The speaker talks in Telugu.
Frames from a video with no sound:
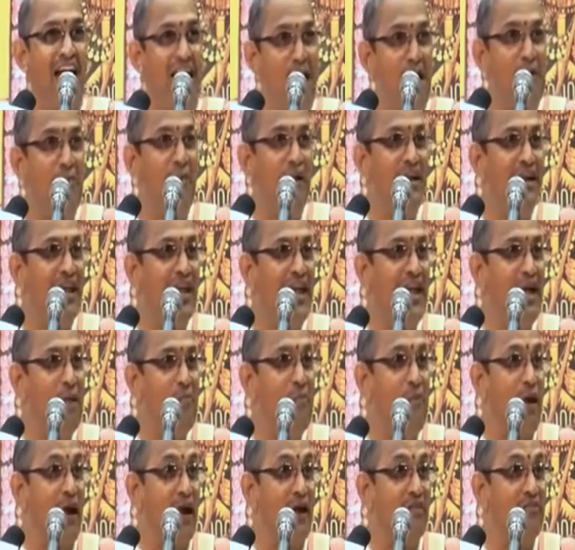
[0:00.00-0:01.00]
కాబట్టి
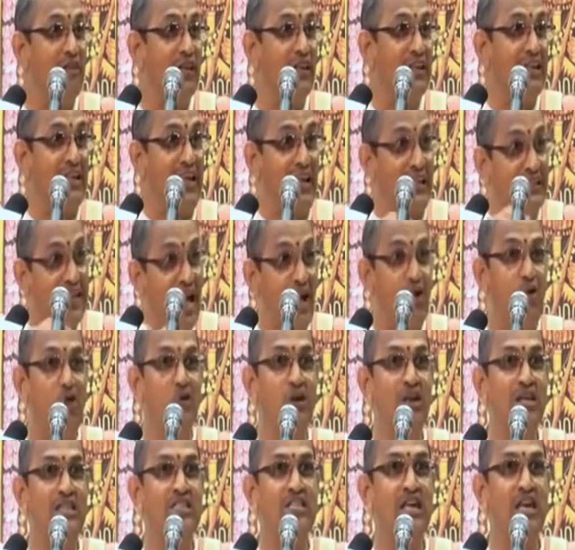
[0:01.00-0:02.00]
భగవత్
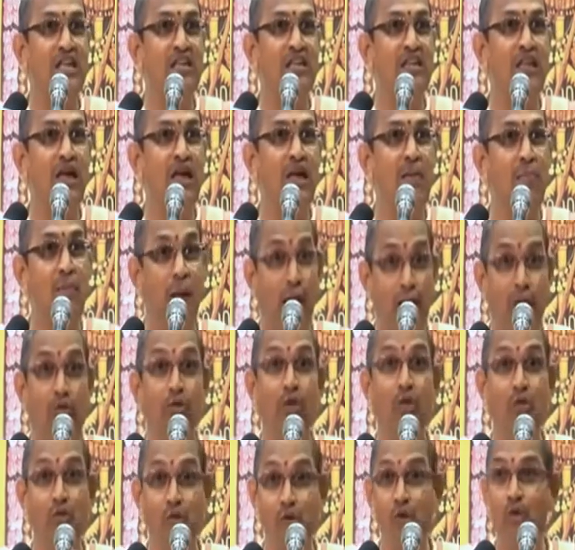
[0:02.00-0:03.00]
కథకున్న శక్తి
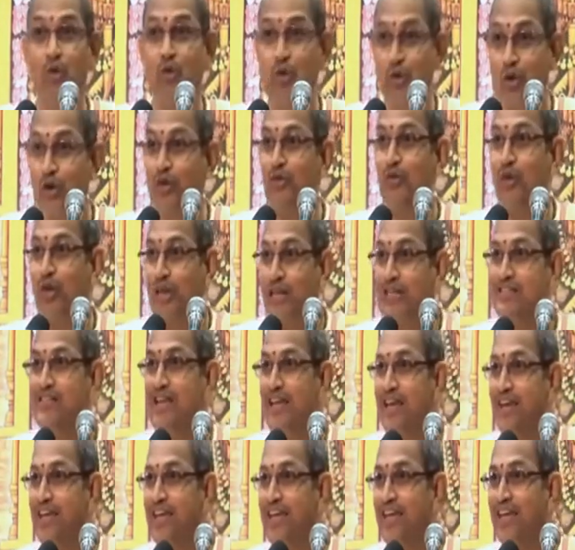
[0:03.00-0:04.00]
భగవంతునికి ఉండదు
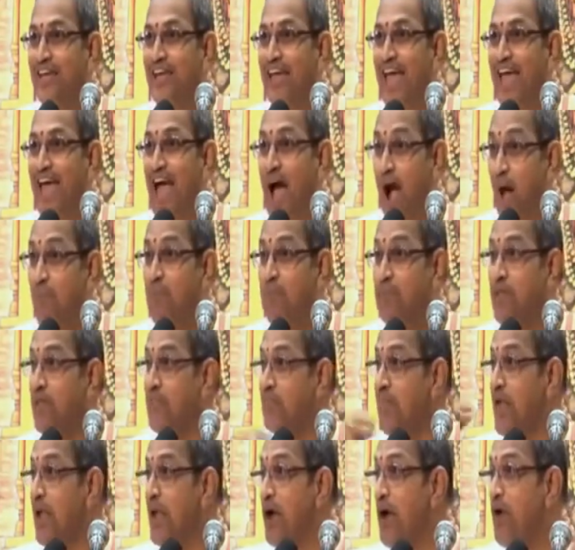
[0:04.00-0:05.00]
నిజానికి అంత
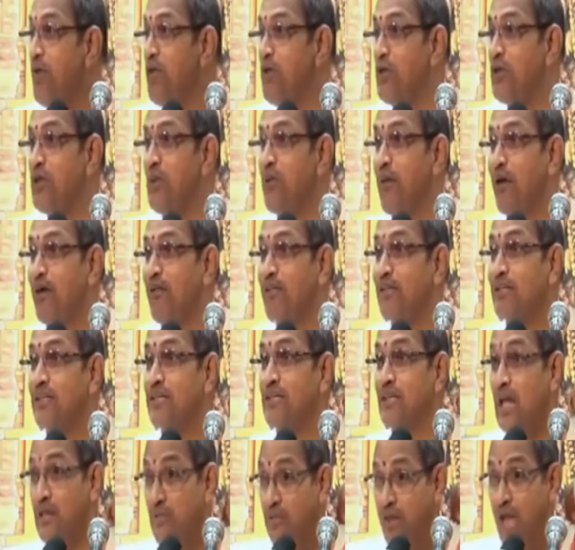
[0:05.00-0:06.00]
అందంగా ఉంటుంది భగవత్
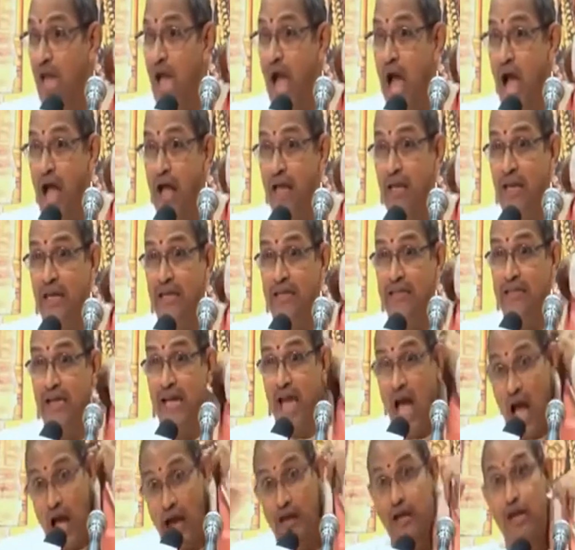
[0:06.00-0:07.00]
కథ అందుకే ఆయన
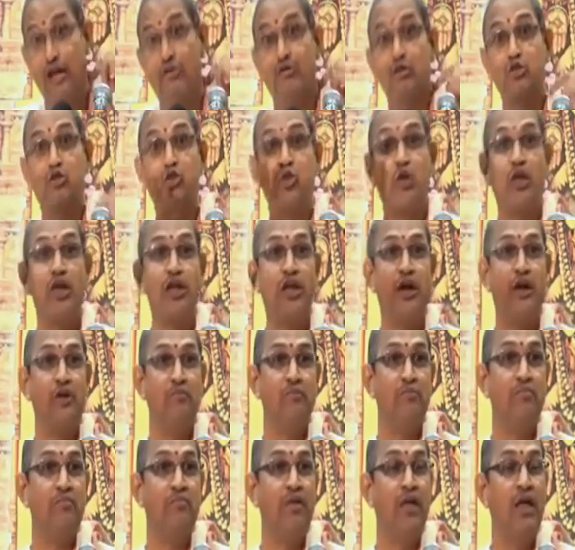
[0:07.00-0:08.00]
కథకి ఆయనే వశుడు అయ్యాడు
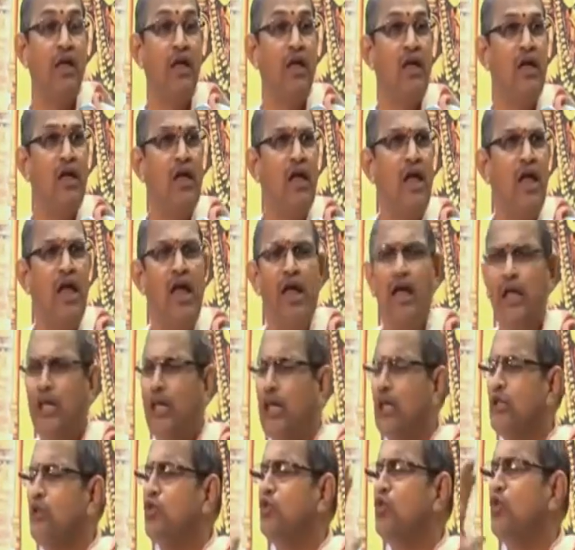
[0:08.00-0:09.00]

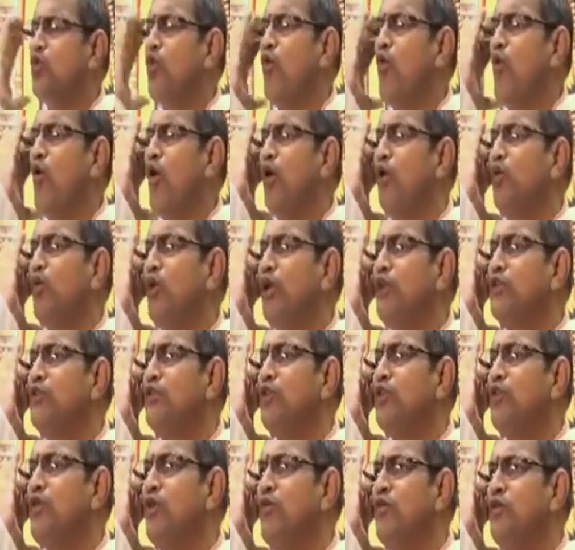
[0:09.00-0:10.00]
ఎంతో
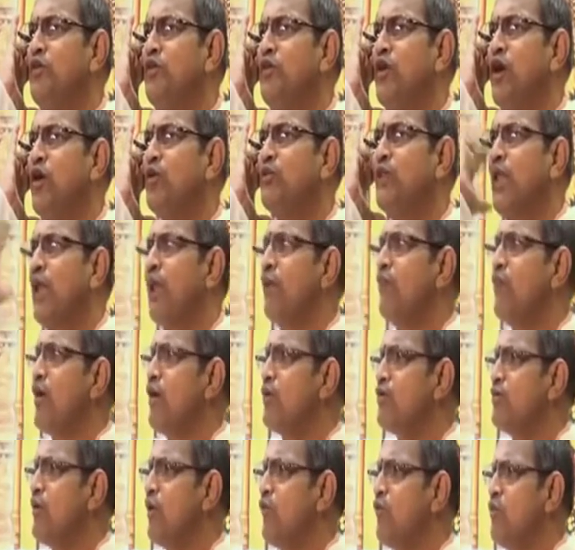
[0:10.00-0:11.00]
అనురక్తితో వింటున్నాడు
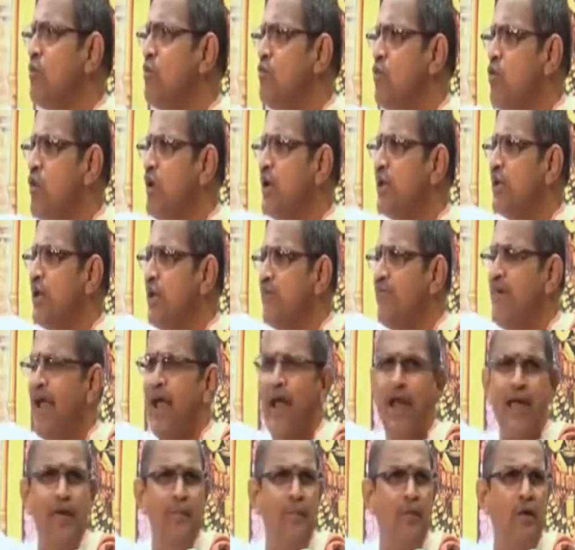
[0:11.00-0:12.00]
తెల్లవారుజామున మూడు గంటల
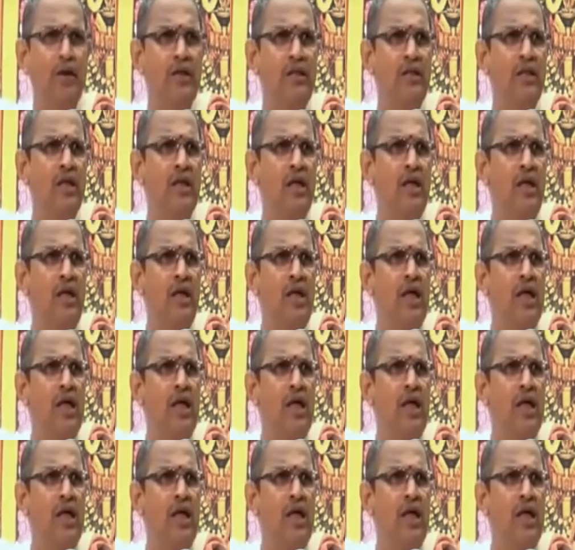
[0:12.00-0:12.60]
వేళ అయిపోయింది